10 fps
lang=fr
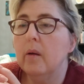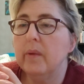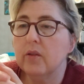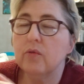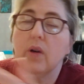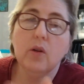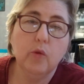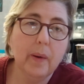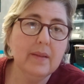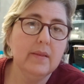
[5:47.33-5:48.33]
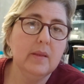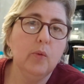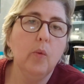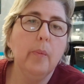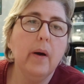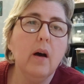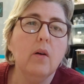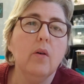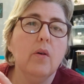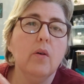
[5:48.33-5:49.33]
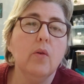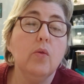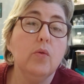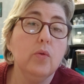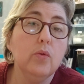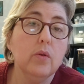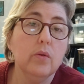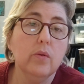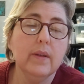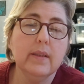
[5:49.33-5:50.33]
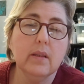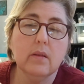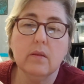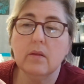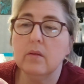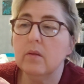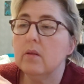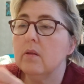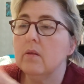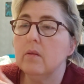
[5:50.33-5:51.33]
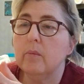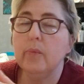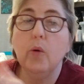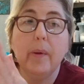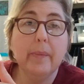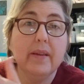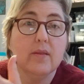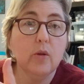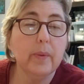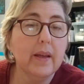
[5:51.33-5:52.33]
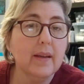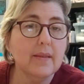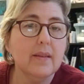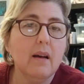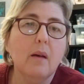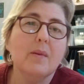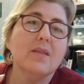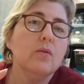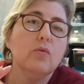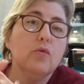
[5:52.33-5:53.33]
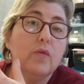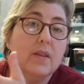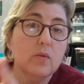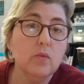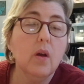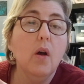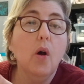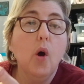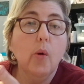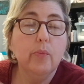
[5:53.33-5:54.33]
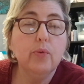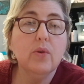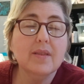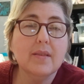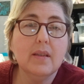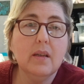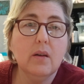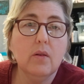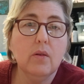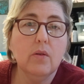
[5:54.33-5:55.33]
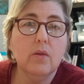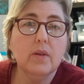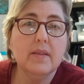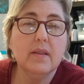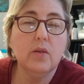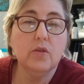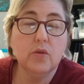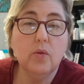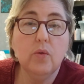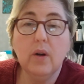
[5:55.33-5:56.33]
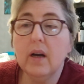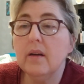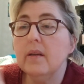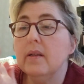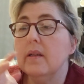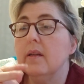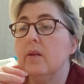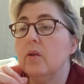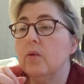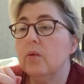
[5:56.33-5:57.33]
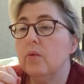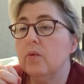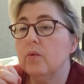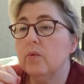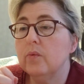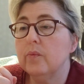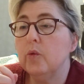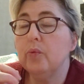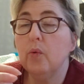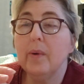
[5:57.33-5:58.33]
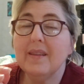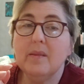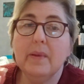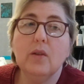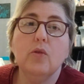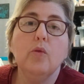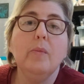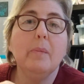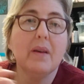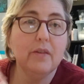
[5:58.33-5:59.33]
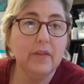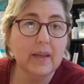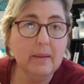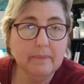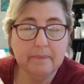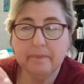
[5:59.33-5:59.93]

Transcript: Bien sûr, elles ne participeront pas euh, au lot, euh, on va dire, euh, beau papier stampérien, etc. Parce que de toute façon, pour ces, ce lot-là, ne pourront participer que mes préférés.